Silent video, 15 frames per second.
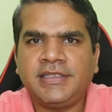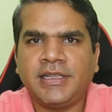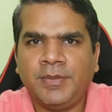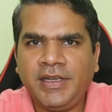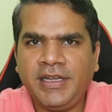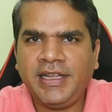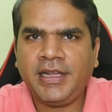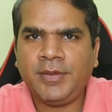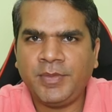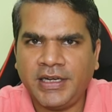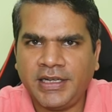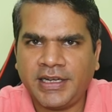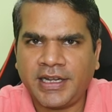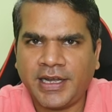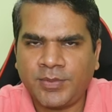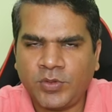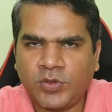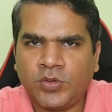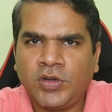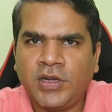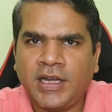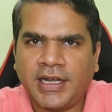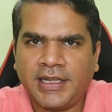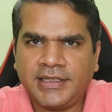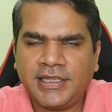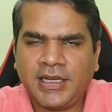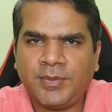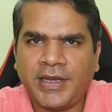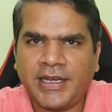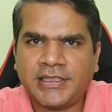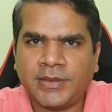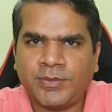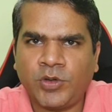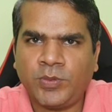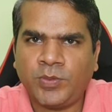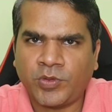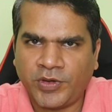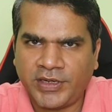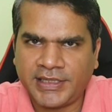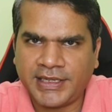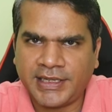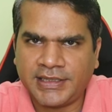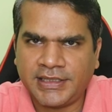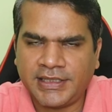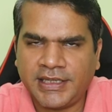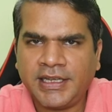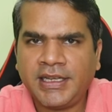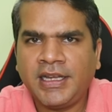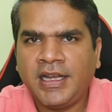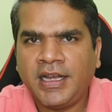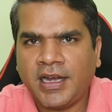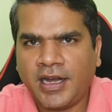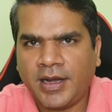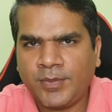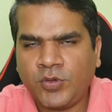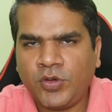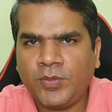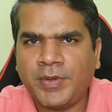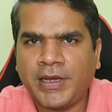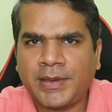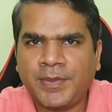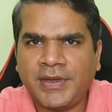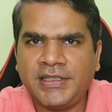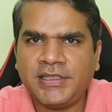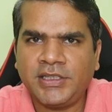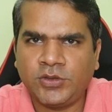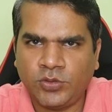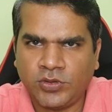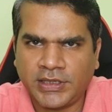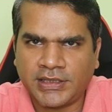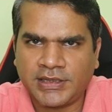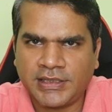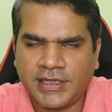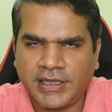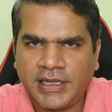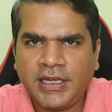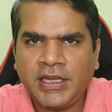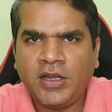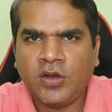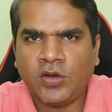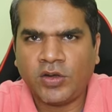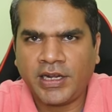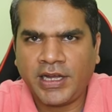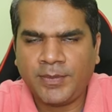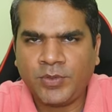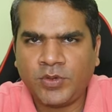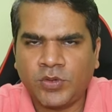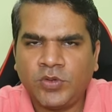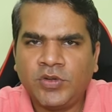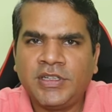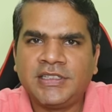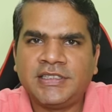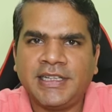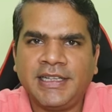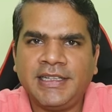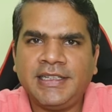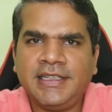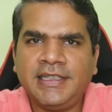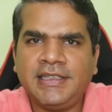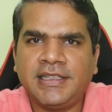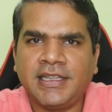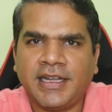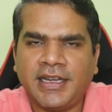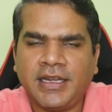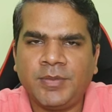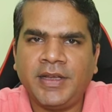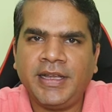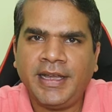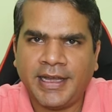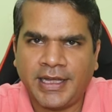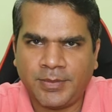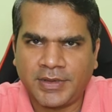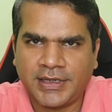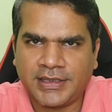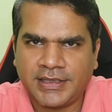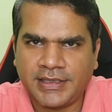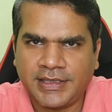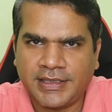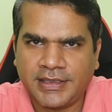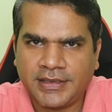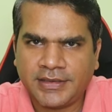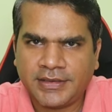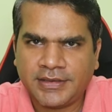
ये सभी लेयर मिलकर आपको अच्छा बैक सपोर्ट प्रोवाइड कराती हैं आपको बैक पेन से दूर रखती हैं और आपको चैन की नींद दिलाने में हेल्प करती हैं